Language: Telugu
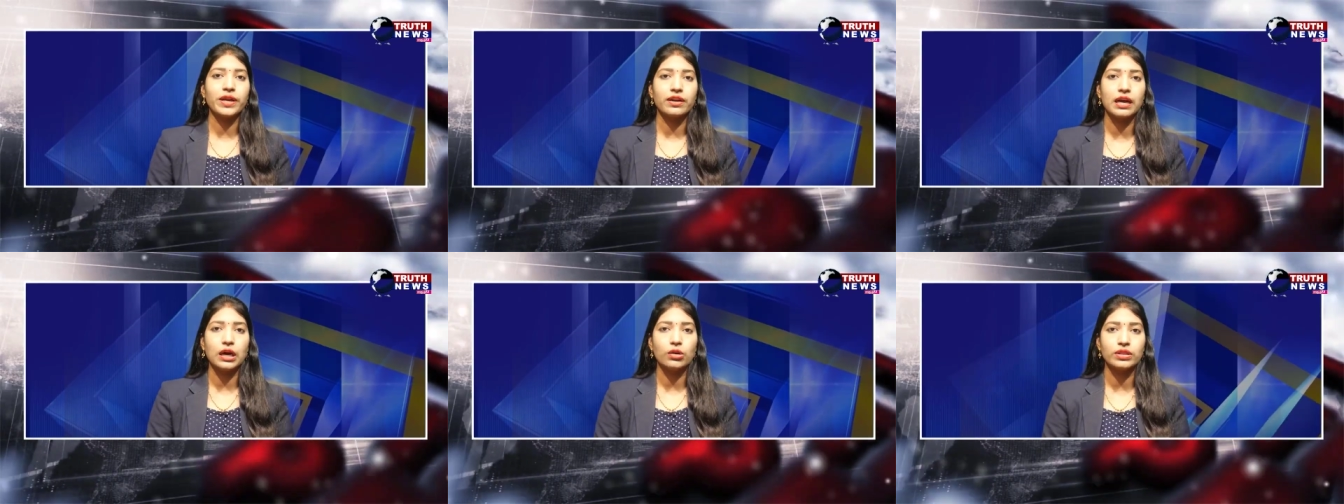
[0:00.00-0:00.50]

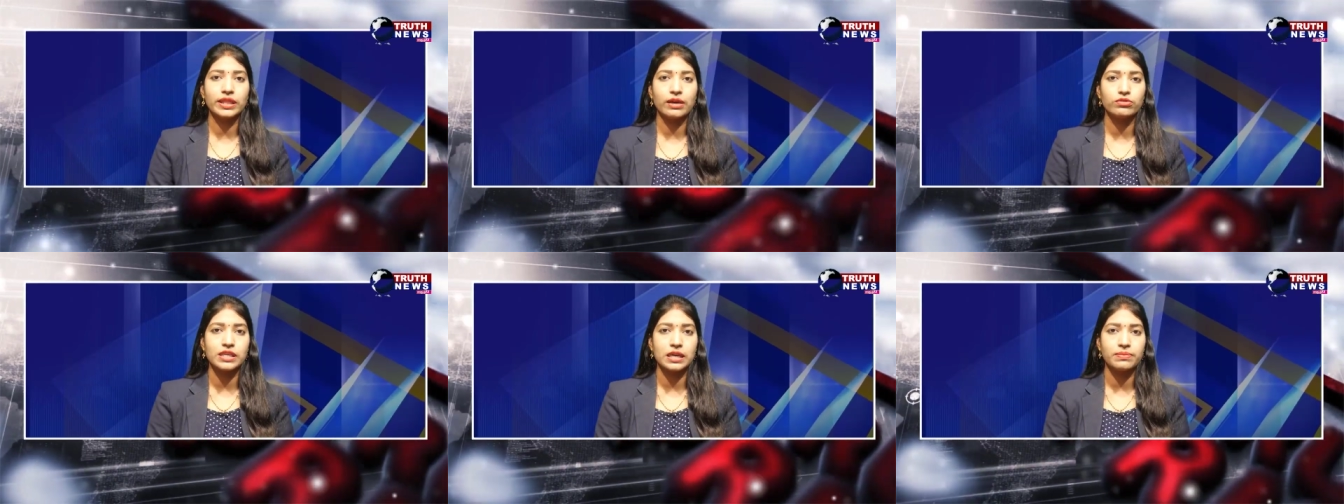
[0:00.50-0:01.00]
రాహుల్
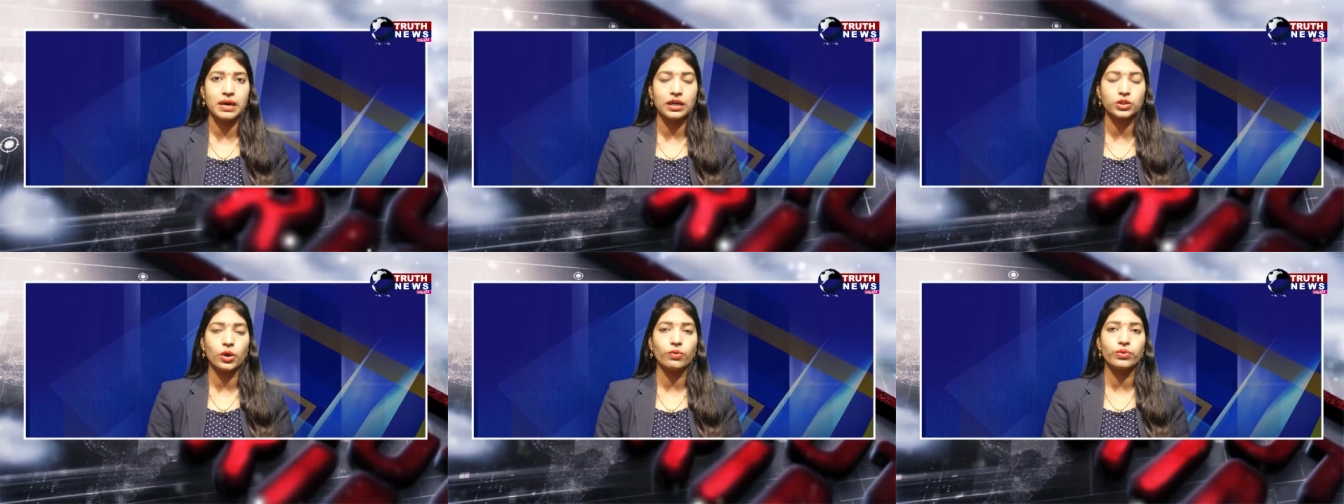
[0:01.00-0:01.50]
దేవ్ శర్మ
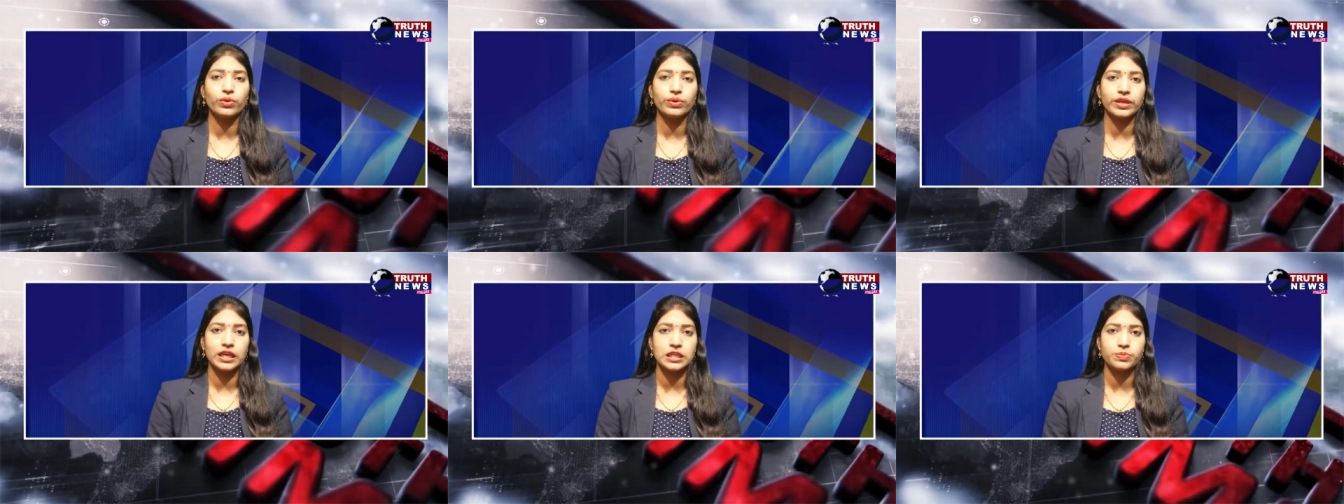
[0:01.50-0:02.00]
కొవ్వూరు
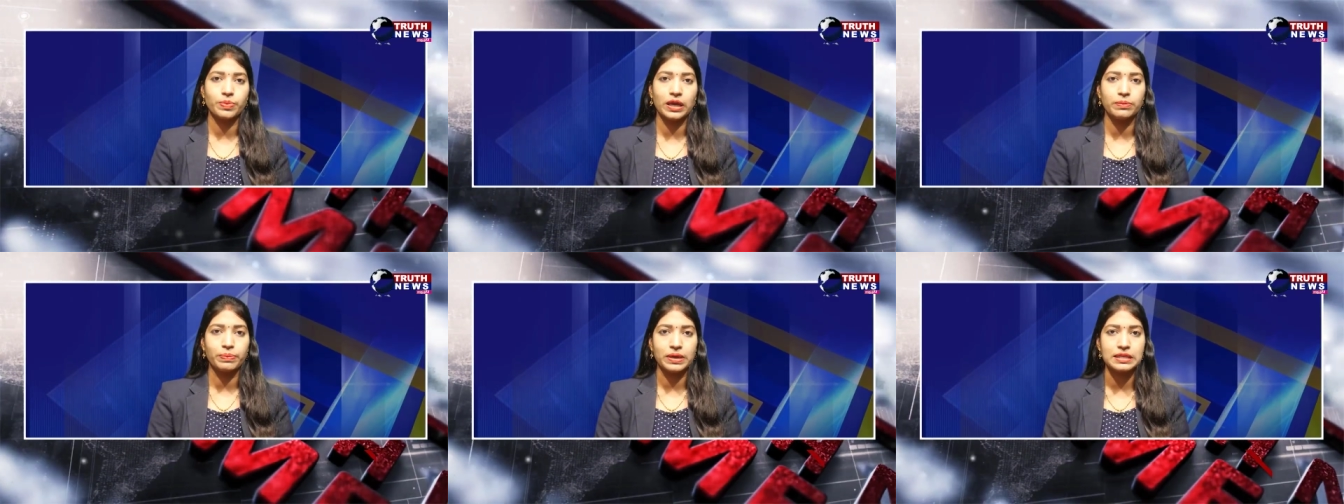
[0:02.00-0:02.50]
డీఎస్పీ
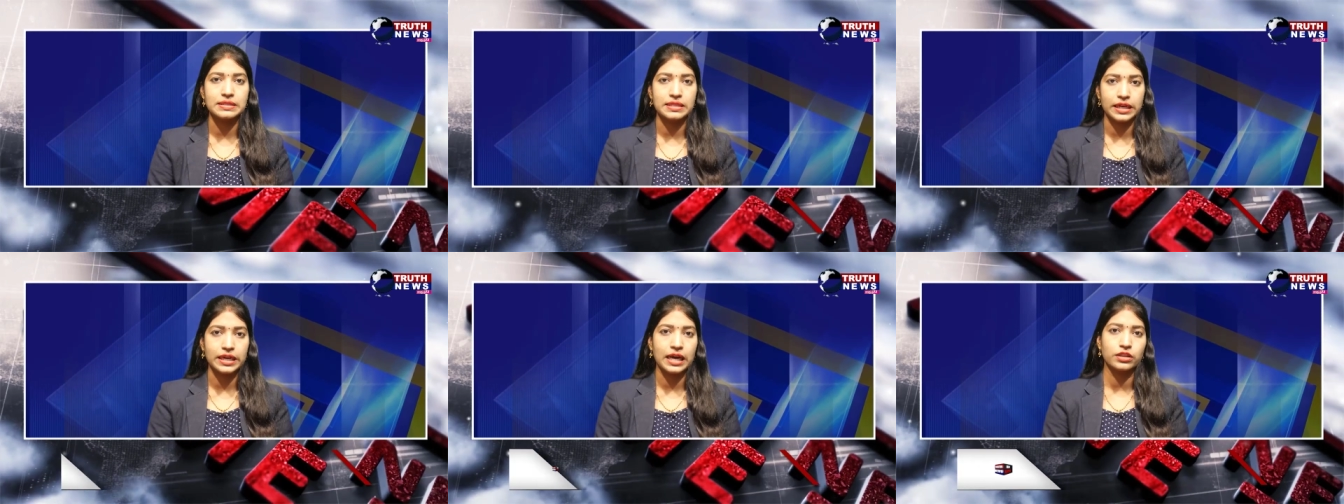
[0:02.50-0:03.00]
బి
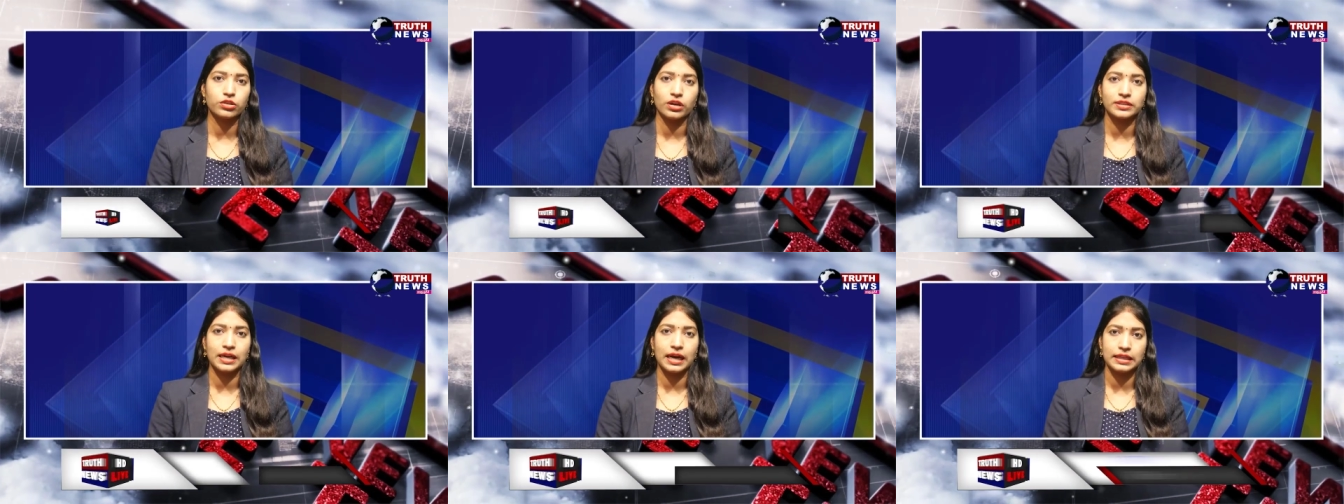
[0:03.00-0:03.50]
శ్రీనాథ్
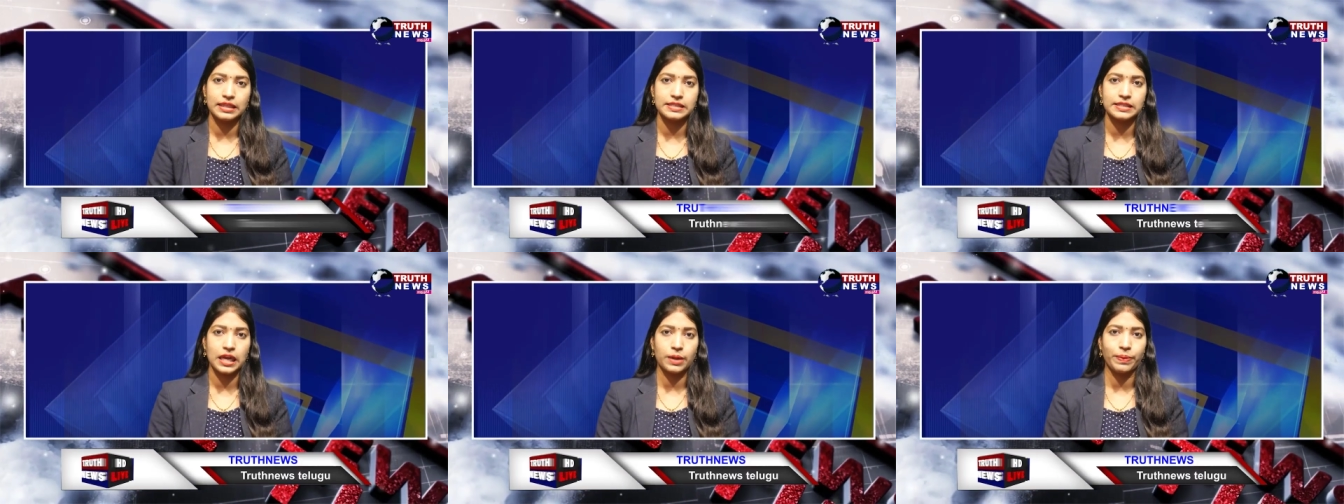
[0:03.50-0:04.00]
యొక్క
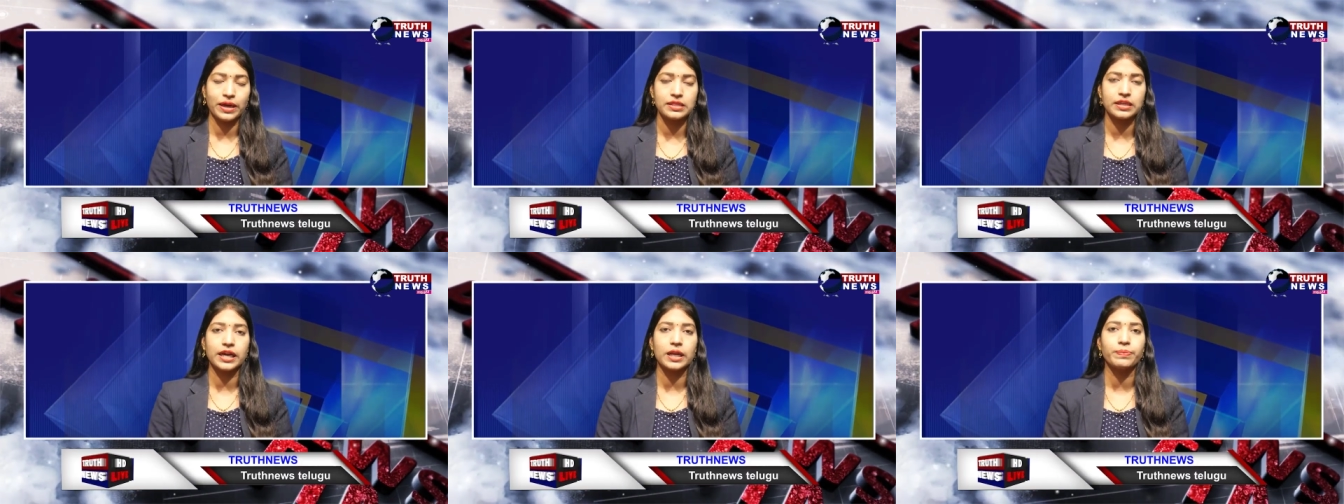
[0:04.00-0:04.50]
ఆదేశాలపై
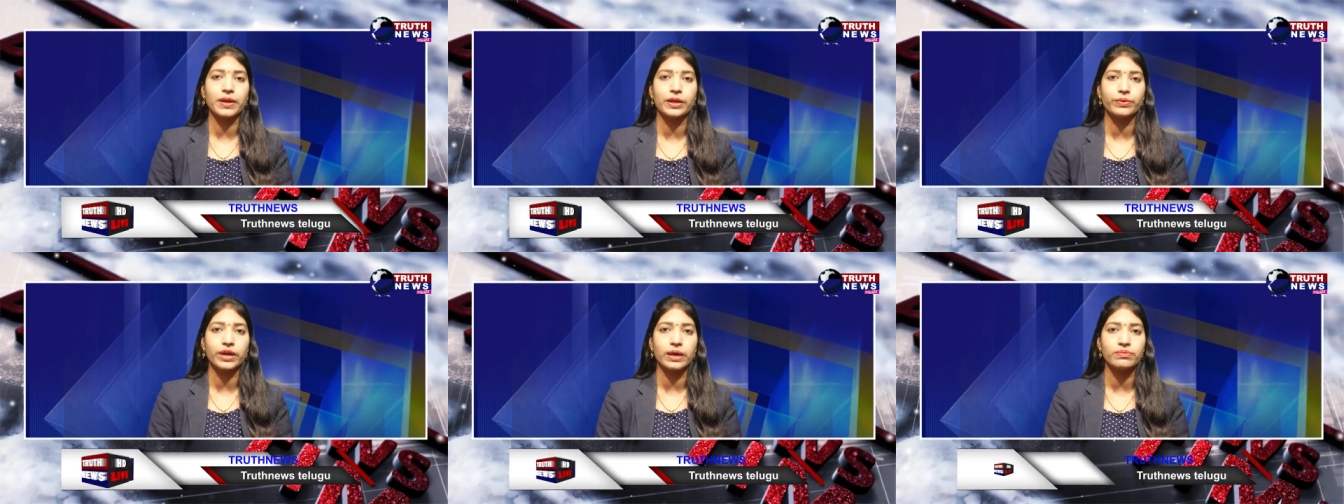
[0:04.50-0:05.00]

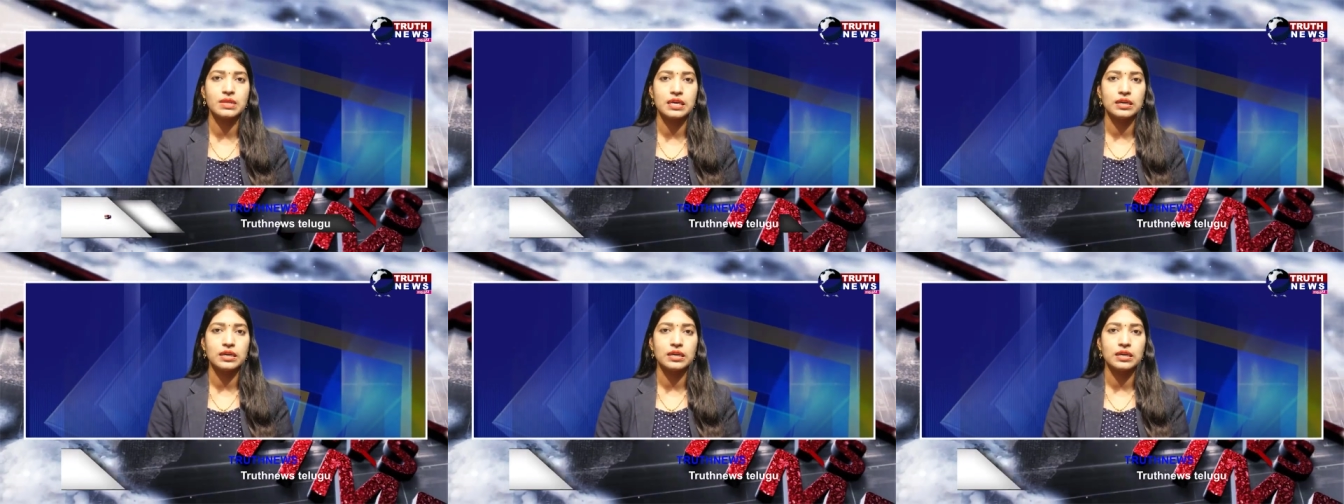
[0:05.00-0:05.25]
తాడేపల్లిగూడెం